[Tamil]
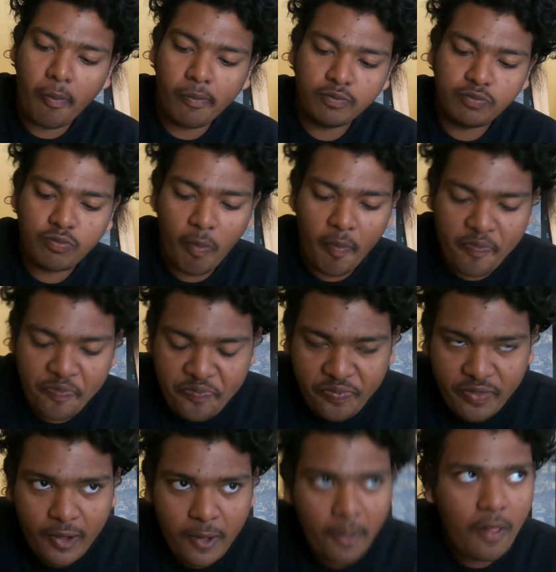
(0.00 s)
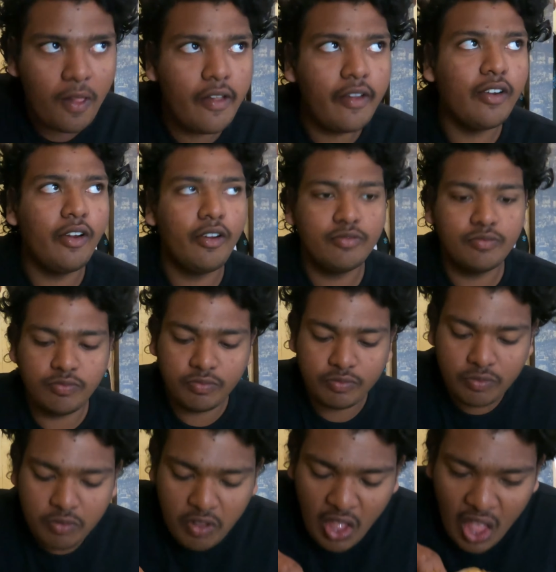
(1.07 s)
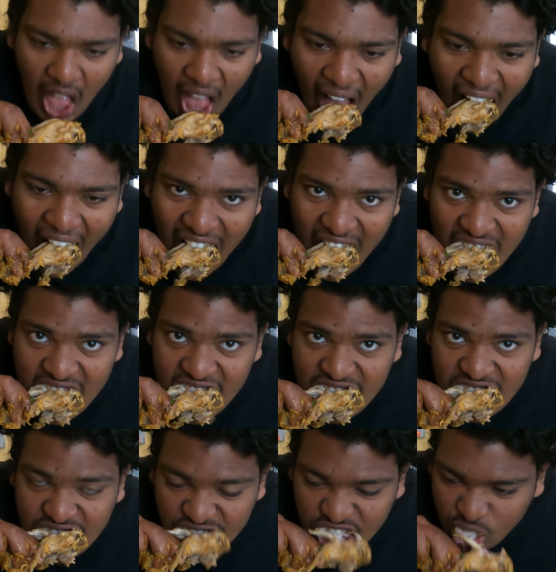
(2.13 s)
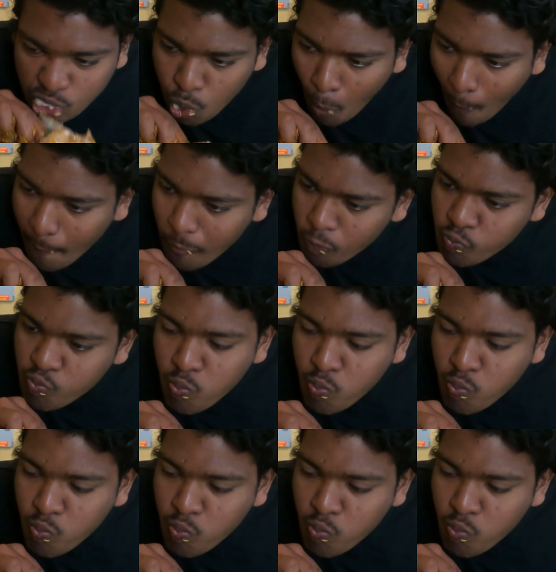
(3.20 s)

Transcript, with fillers: வாட்டர்மெலன் ஜூஸ் வந்துட்டு நல்ல ஒரு பெரிய கிளாஸில் சர்வ் பண்ணாங்க